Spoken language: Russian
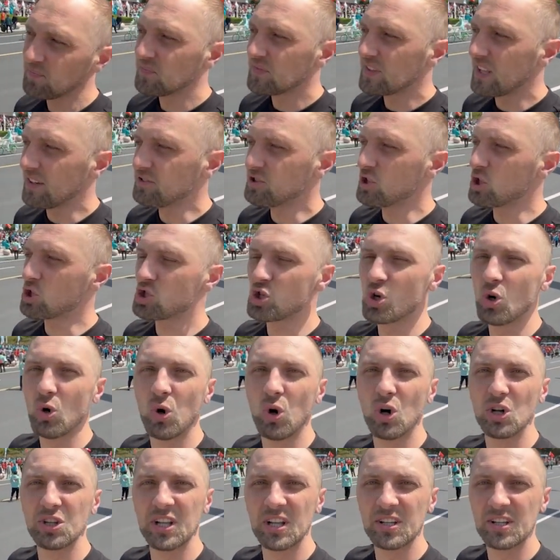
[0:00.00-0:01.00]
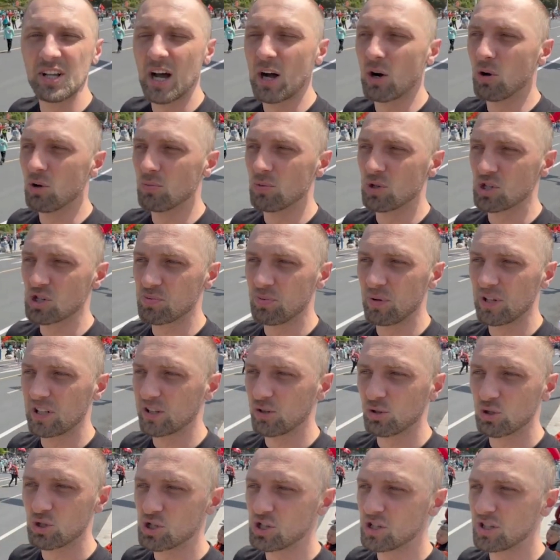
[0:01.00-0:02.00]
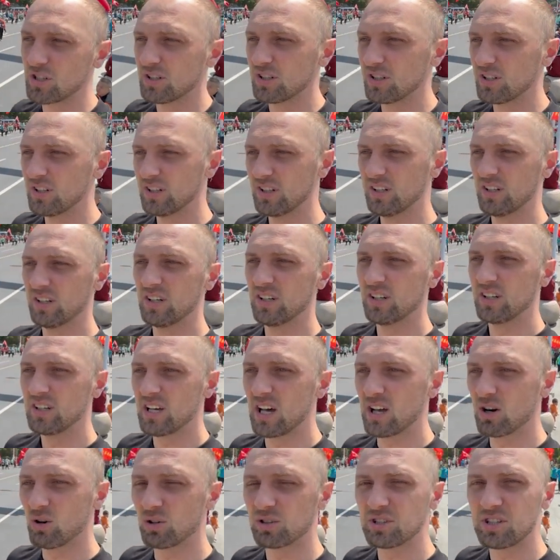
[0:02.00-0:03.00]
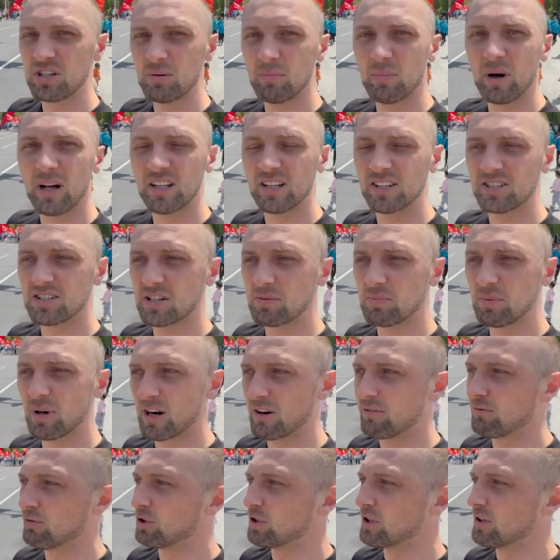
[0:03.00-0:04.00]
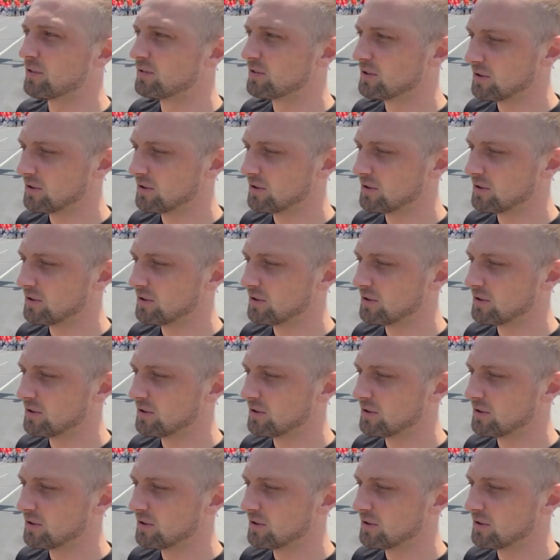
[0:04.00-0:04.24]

Да все что угодно нахуй может быть лучше. Я рот ебал этих марафонов.